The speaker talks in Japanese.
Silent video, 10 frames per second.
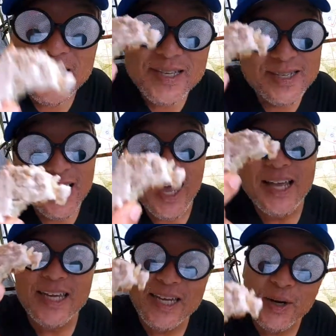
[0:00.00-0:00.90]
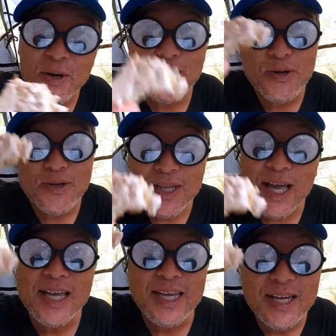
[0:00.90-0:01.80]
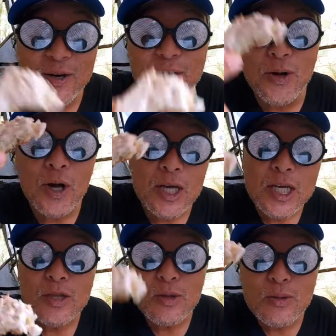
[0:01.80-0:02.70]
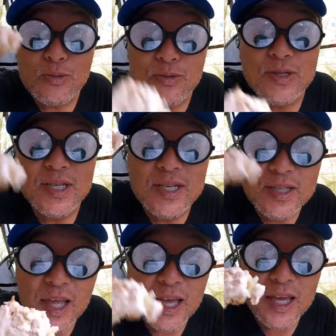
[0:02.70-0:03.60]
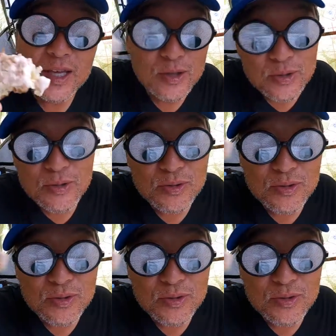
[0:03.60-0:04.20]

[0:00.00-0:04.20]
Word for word: 最後の最後の一口です。